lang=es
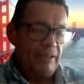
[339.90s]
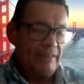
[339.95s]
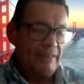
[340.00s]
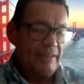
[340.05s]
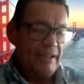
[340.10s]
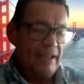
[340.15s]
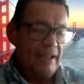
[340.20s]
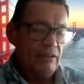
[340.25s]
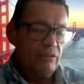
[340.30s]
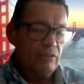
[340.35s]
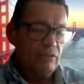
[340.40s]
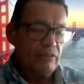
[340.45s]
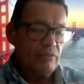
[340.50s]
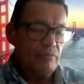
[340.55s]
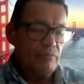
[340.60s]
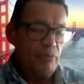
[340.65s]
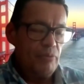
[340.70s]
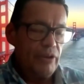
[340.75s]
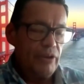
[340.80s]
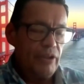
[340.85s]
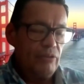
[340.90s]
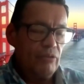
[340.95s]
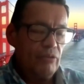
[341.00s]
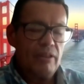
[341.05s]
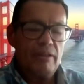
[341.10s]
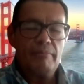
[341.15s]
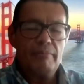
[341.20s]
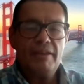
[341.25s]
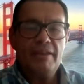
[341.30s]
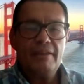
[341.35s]
platicándote un poquito
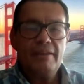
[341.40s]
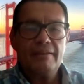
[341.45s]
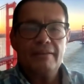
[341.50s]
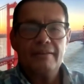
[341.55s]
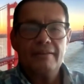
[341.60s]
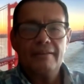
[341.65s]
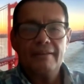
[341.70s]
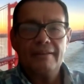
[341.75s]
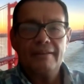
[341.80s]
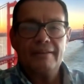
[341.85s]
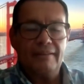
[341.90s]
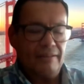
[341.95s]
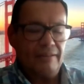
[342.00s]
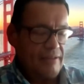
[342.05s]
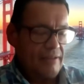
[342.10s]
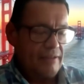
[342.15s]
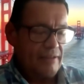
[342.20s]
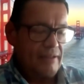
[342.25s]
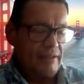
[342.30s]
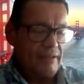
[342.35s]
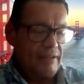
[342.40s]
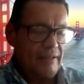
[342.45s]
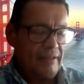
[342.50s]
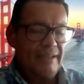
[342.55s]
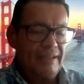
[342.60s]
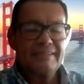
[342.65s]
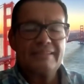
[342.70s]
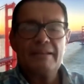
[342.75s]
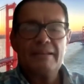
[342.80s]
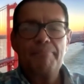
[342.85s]
de mí,
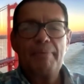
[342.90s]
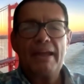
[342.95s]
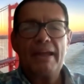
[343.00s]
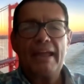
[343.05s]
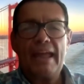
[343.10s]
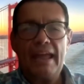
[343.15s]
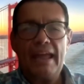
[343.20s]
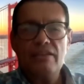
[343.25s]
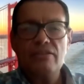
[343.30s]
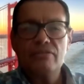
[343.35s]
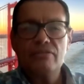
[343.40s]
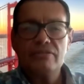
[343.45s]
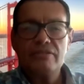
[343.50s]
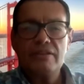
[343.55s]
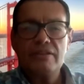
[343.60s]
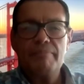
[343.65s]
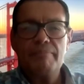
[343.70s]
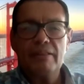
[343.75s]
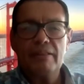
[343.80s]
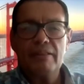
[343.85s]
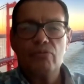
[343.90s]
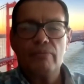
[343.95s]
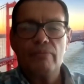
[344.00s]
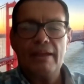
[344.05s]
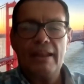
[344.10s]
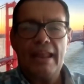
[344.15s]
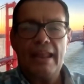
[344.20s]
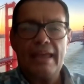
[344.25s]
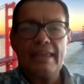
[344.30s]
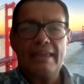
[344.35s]
desde pequeño siempre
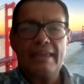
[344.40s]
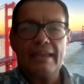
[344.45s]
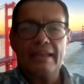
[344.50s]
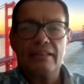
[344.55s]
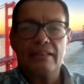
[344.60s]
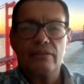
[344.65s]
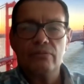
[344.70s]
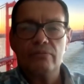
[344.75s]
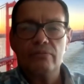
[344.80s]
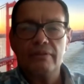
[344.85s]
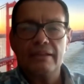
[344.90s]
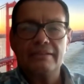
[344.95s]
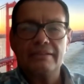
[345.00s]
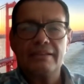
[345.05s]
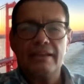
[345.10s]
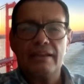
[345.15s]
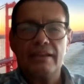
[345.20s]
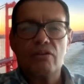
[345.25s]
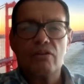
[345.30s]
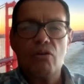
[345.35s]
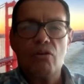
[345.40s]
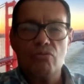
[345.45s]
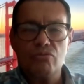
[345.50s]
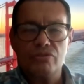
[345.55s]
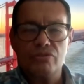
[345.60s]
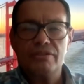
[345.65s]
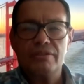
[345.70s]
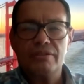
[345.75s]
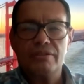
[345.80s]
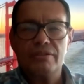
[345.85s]
tuve la inquietud de ser
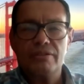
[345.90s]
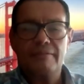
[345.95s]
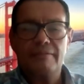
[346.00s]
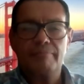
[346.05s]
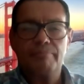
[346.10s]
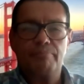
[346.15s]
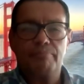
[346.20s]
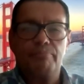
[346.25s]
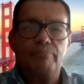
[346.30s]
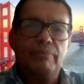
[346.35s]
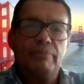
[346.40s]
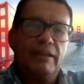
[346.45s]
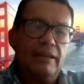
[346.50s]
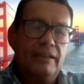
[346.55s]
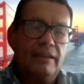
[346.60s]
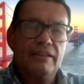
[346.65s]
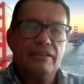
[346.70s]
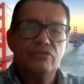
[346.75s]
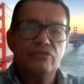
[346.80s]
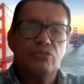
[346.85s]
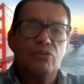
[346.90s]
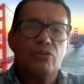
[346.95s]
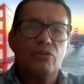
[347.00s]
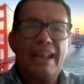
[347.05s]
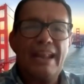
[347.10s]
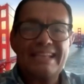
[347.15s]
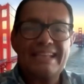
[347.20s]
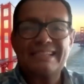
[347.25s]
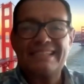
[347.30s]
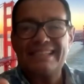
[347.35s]
coach esto
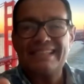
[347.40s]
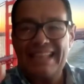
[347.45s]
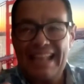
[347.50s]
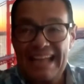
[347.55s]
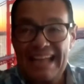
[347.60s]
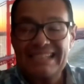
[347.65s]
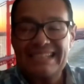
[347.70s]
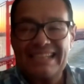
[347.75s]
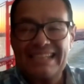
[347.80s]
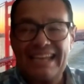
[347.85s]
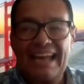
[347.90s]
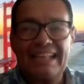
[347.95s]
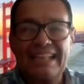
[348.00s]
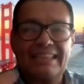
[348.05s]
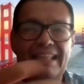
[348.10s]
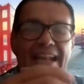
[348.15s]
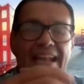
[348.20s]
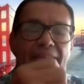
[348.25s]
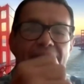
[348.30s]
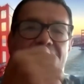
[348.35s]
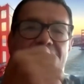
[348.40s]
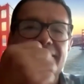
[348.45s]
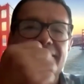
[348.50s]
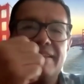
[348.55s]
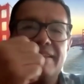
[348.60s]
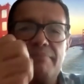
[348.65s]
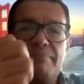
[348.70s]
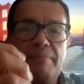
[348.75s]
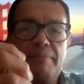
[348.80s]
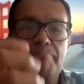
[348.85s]
nace a través
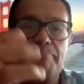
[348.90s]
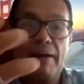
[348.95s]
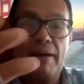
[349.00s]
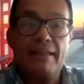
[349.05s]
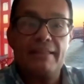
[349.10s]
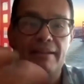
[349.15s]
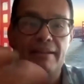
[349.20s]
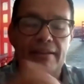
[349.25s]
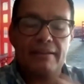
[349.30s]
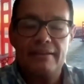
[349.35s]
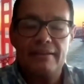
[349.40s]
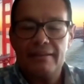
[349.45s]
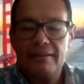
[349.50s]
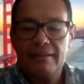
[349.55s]
de mi padre,